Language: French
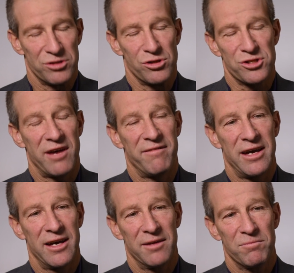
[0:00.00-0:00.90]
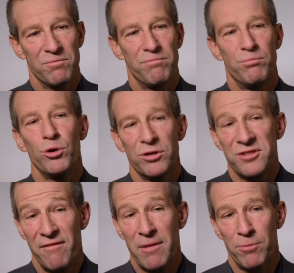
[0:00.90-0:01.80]
ne peu,
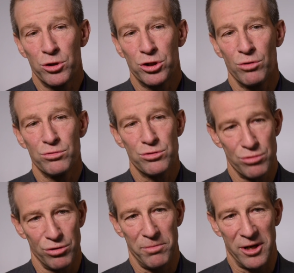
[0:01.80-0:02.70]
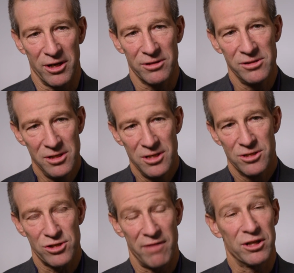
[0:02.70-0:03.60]
savaient peu de choses sur l'UPA,
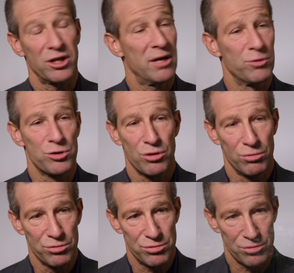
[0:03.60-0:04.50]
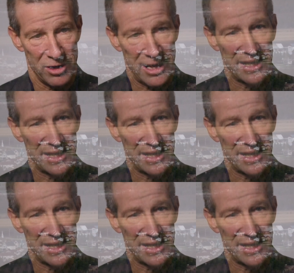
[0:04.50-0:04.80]
savaient très peu de choses sur la